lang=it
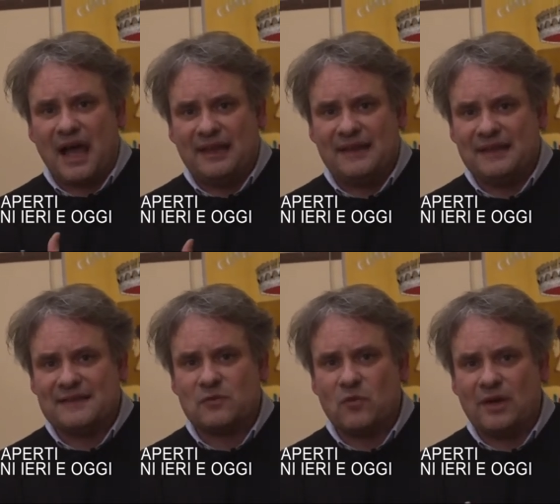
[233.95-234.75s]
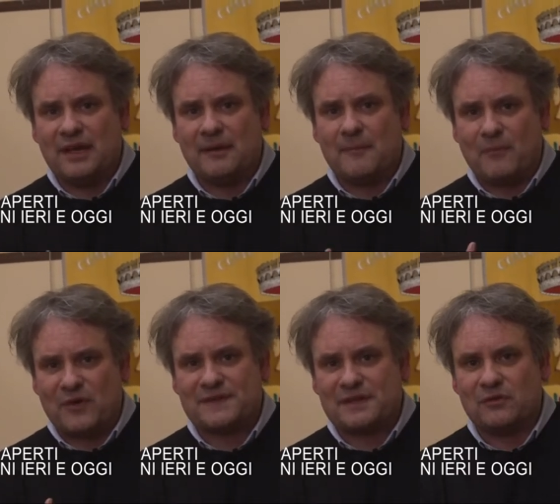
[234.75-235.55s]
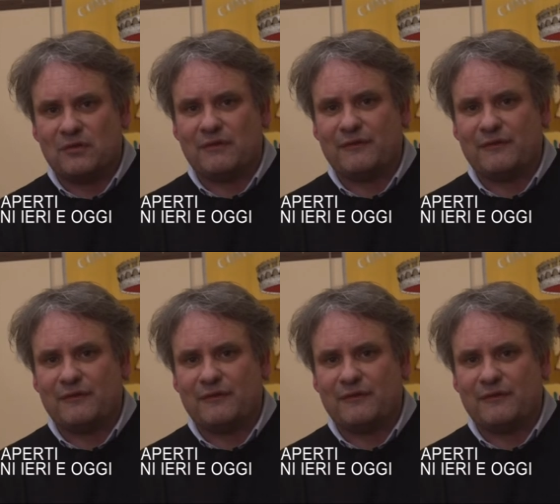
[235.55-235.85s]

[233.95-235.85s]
alle, le scuole possano